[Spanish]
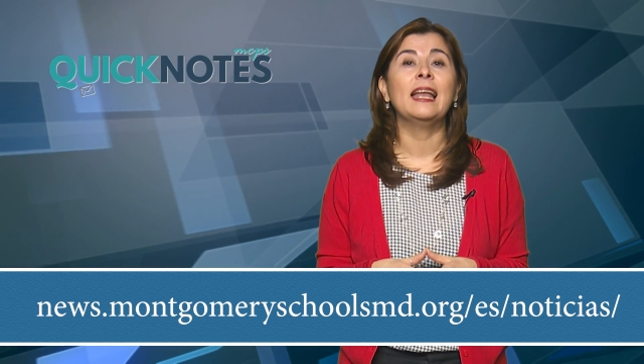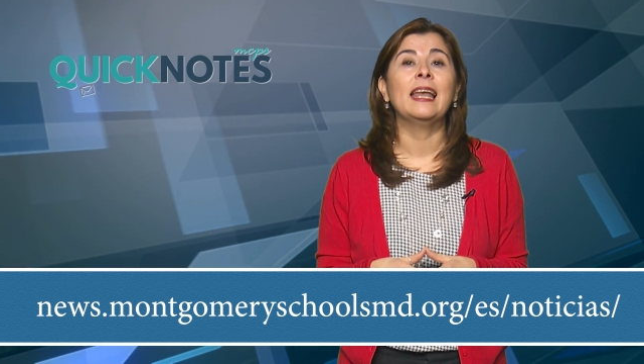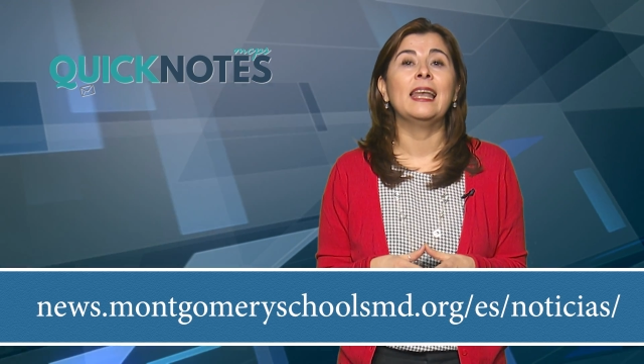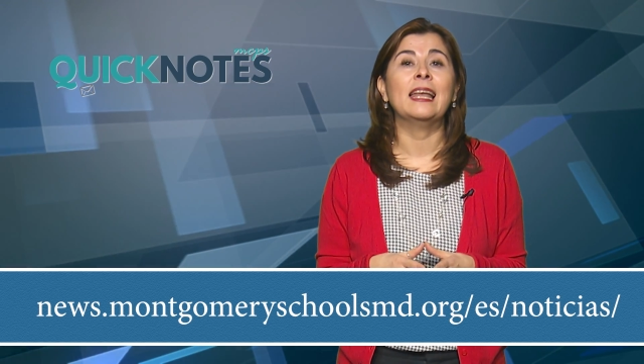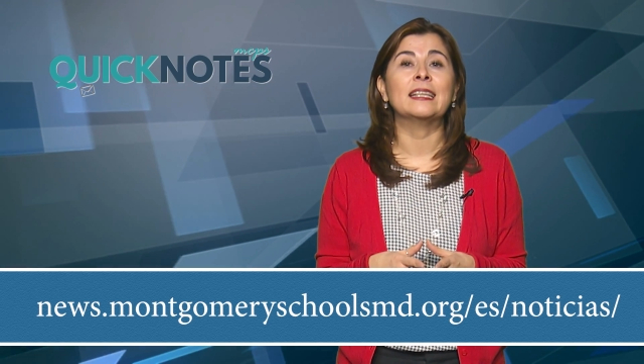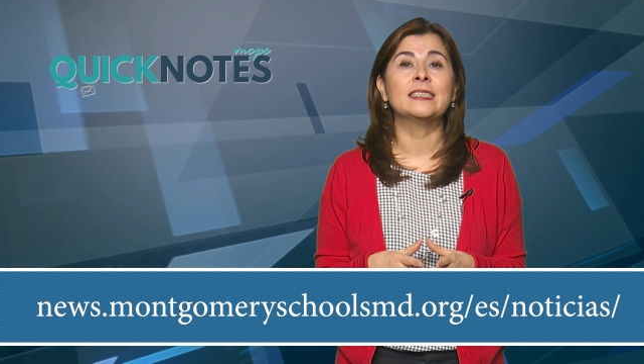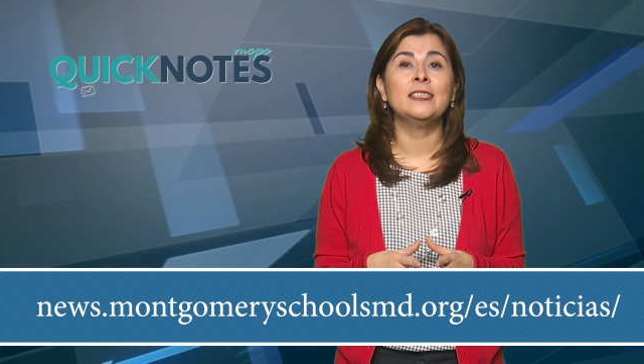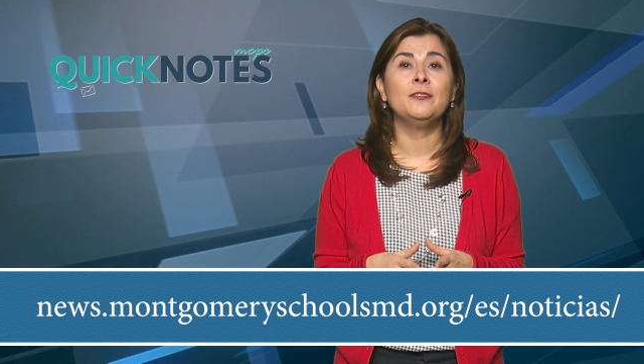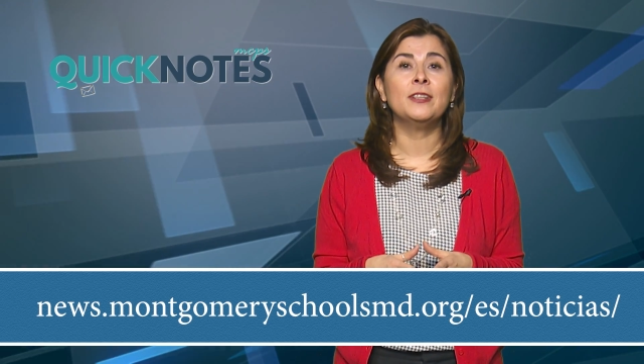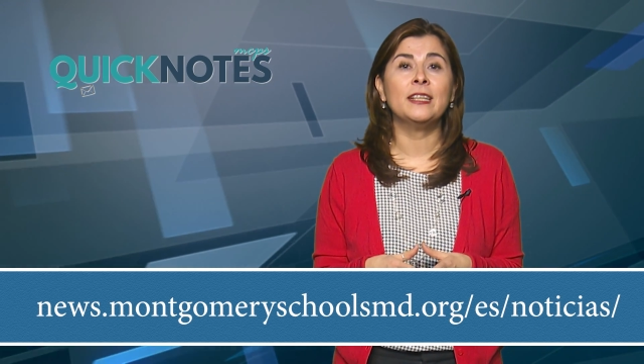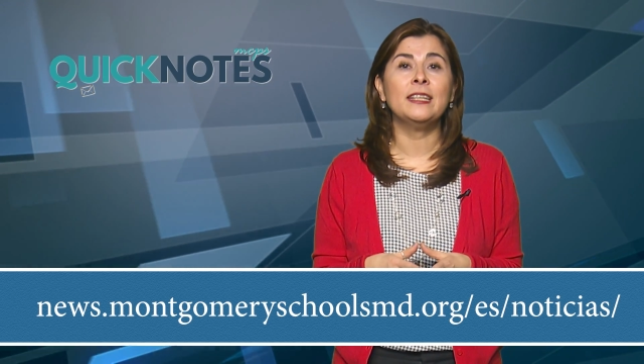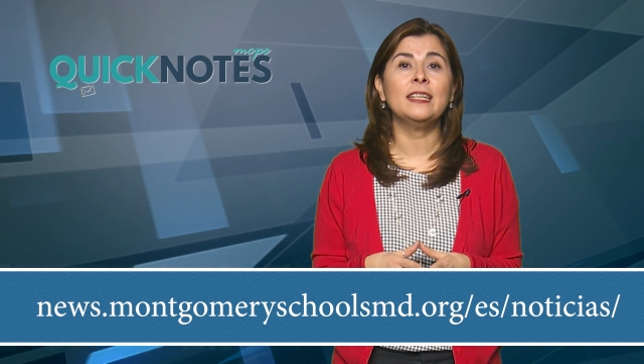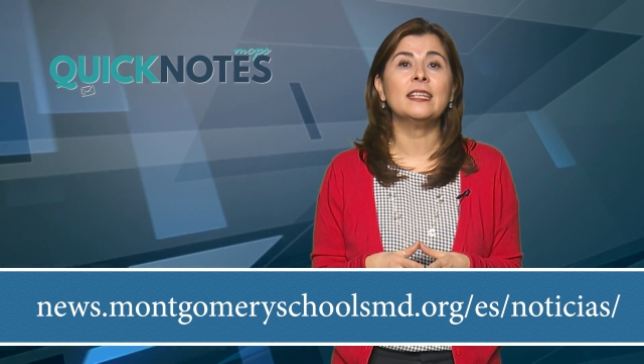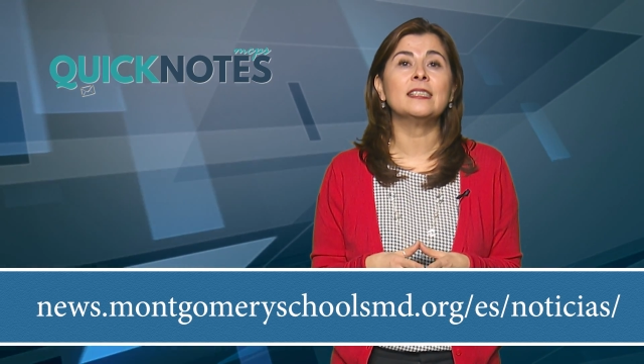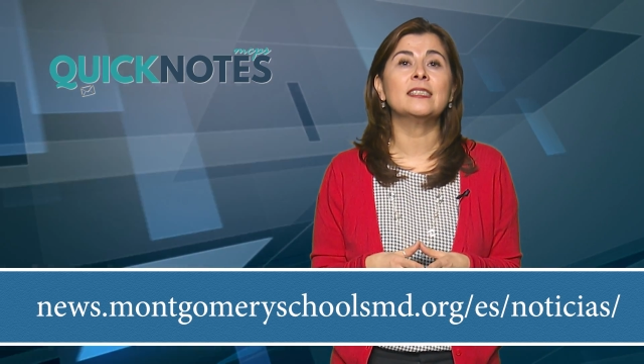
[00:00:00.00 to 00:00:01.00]
Las
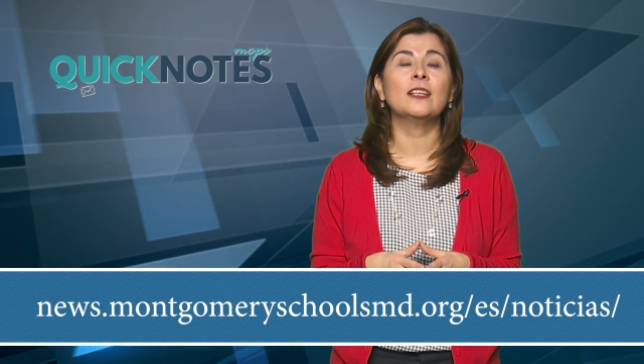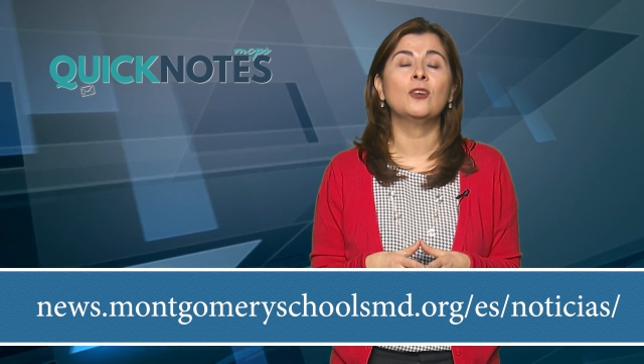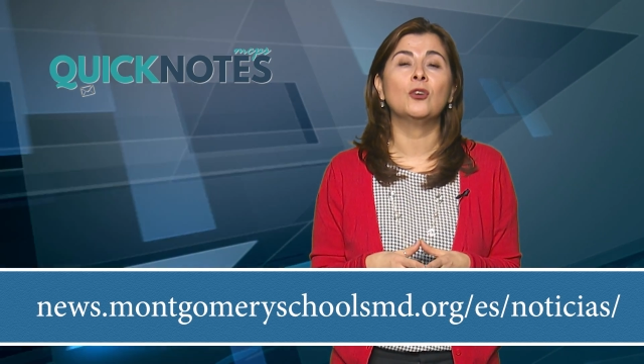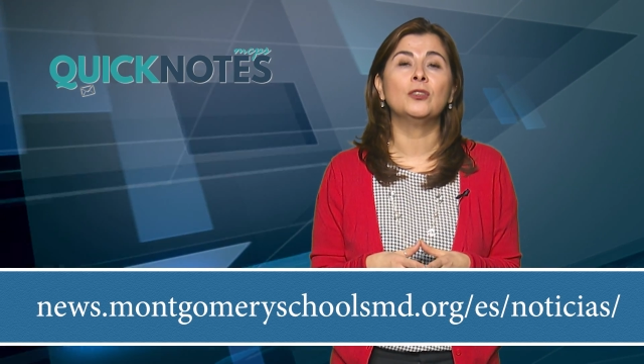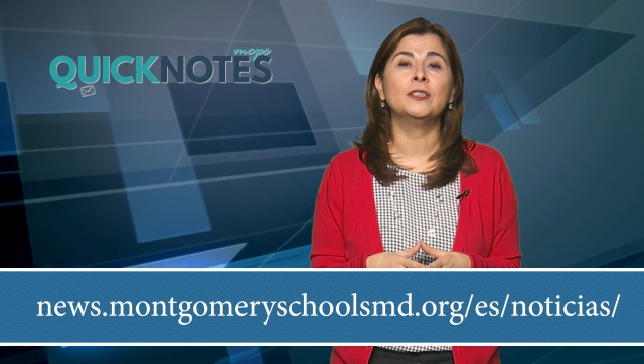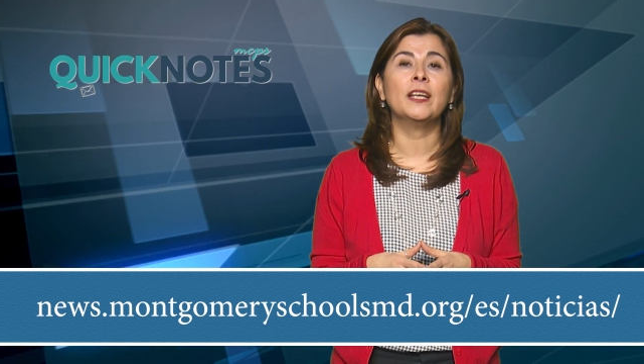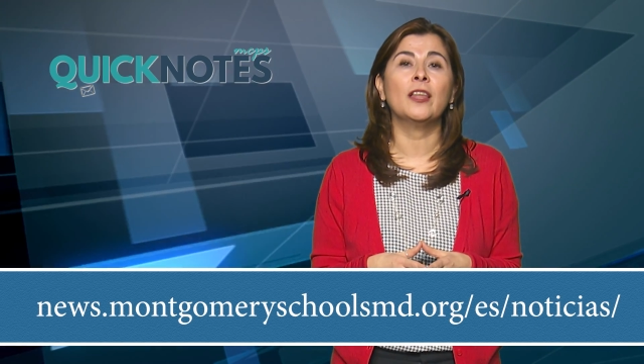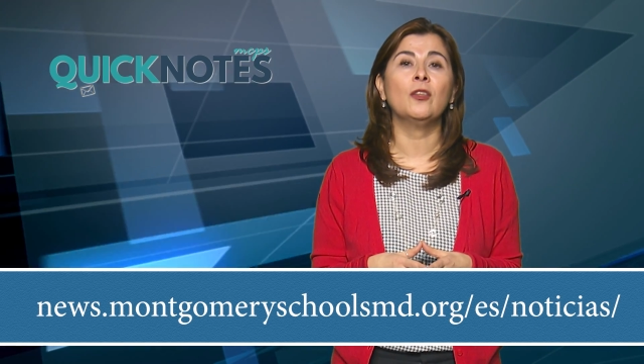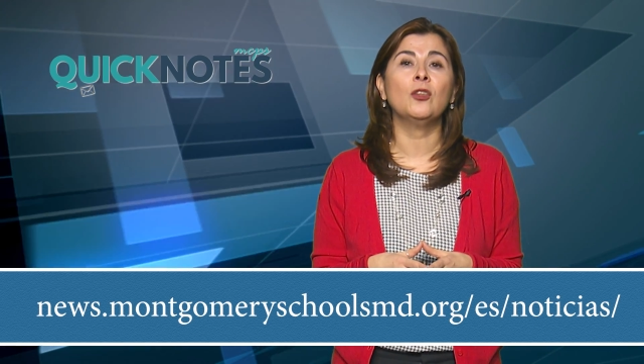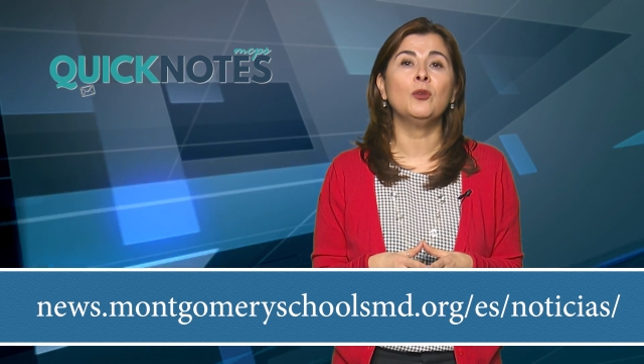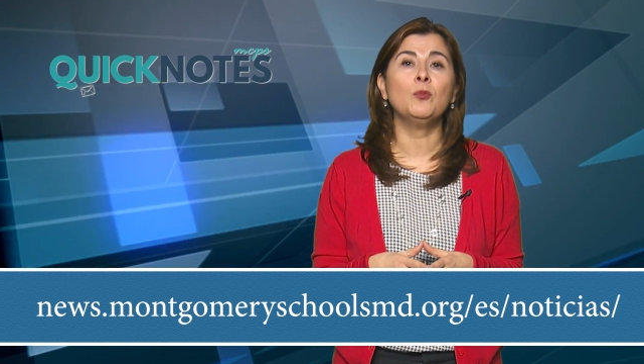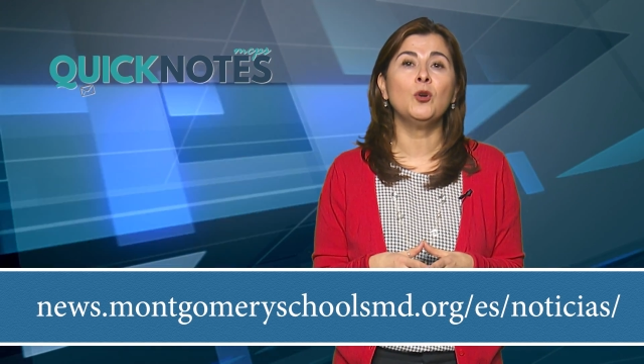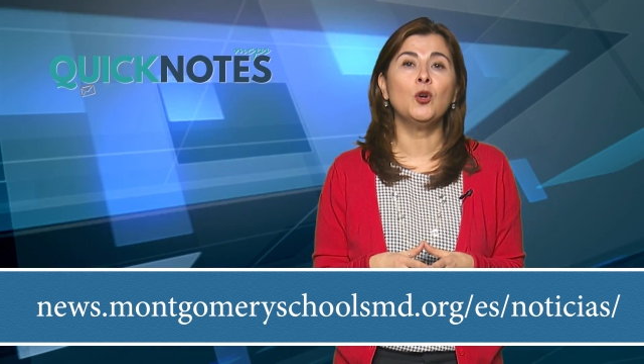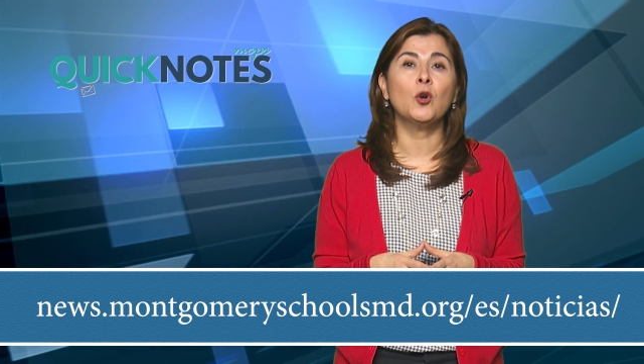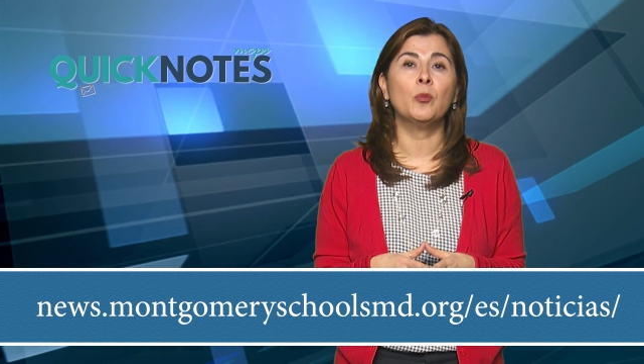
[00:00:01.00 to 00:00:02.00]
librerías del condado de
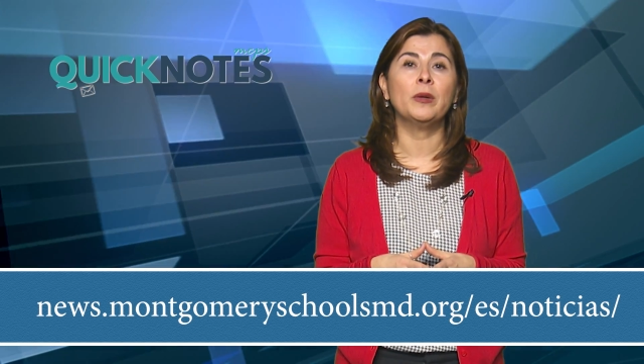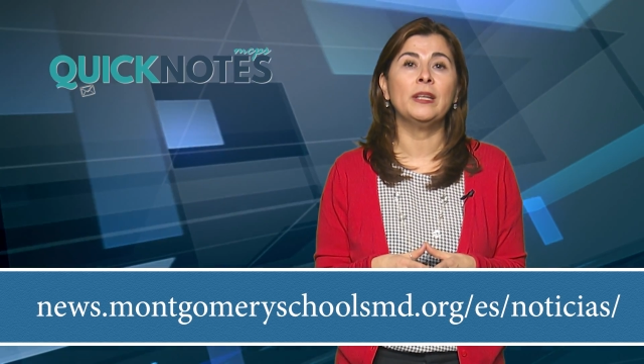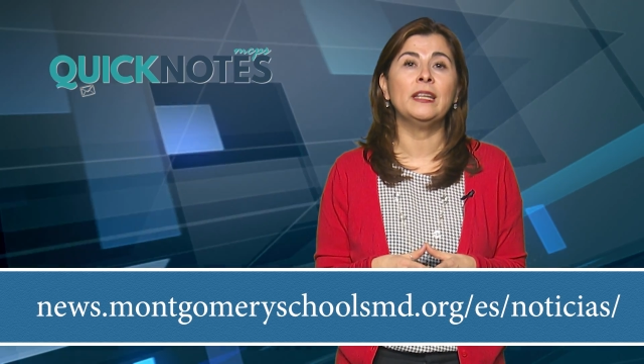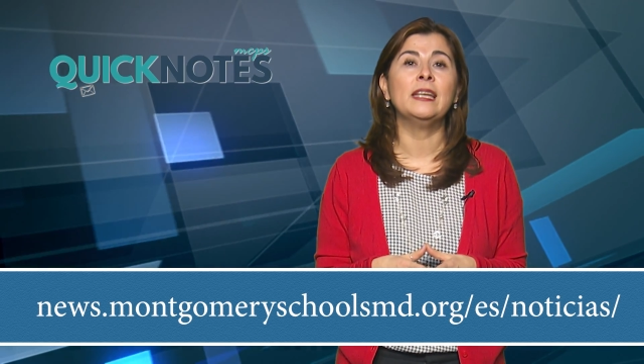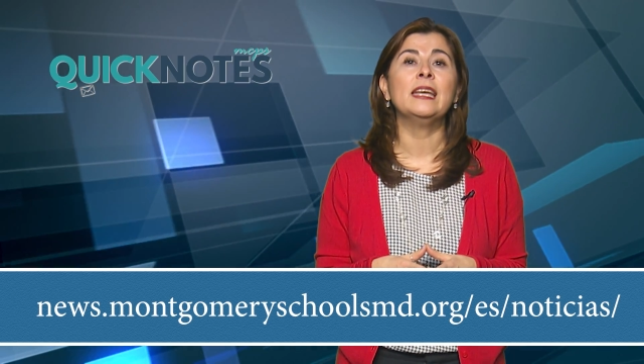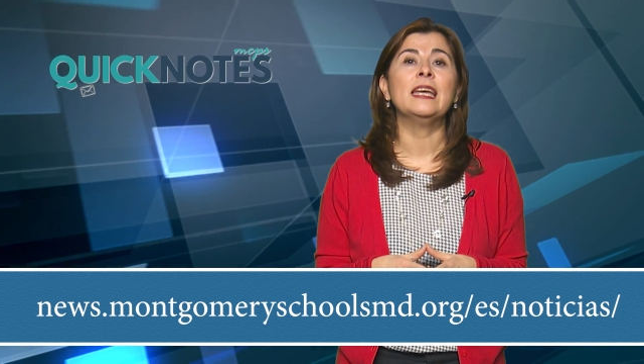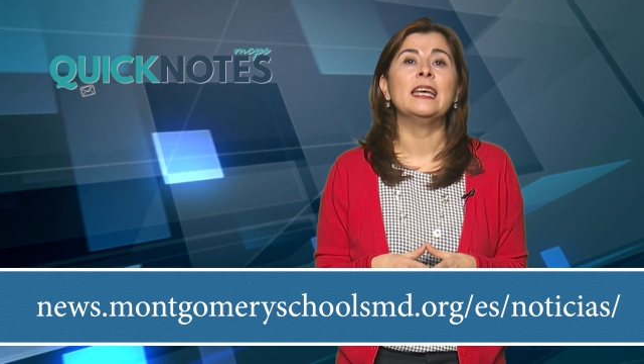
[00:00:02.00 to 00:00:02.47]
Montgomery